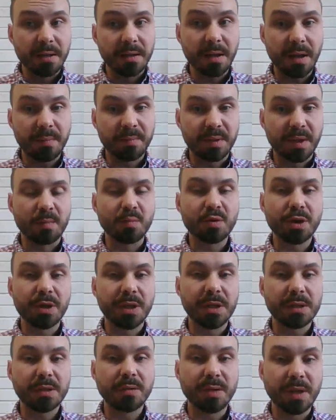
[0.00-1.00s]
Да, потому
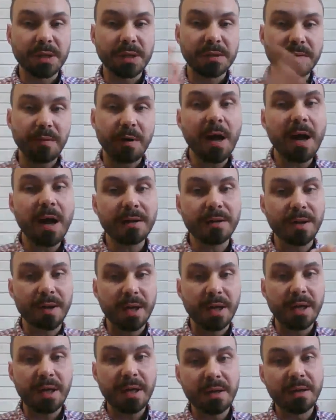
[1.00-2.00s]
что если у нас
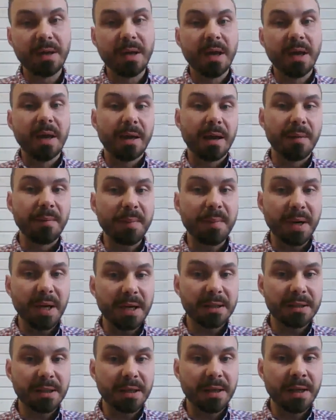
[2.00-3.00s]
2-3
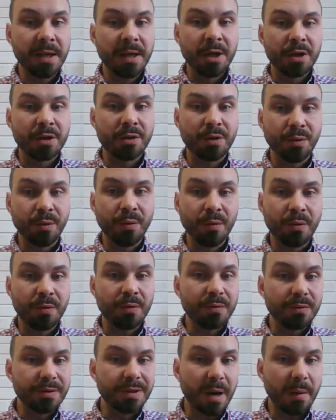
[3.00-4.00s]
комплекта,
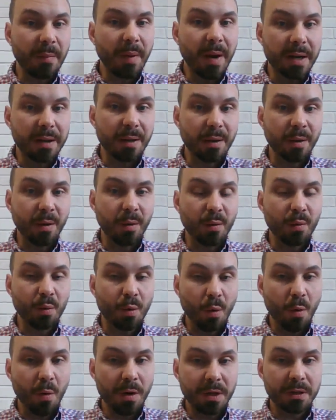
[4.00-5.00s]
то нормально
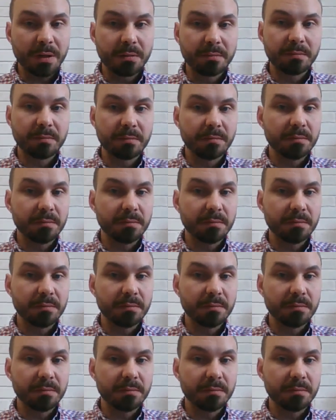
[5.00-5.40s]
урок